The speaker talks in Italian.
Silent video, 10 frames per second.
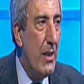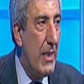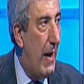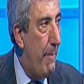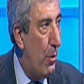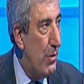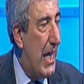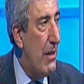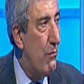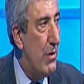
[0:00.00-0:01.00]
della
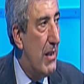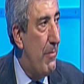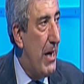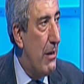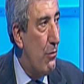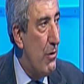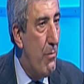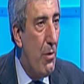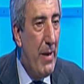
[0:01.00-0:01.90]
bontà di un determinato libro,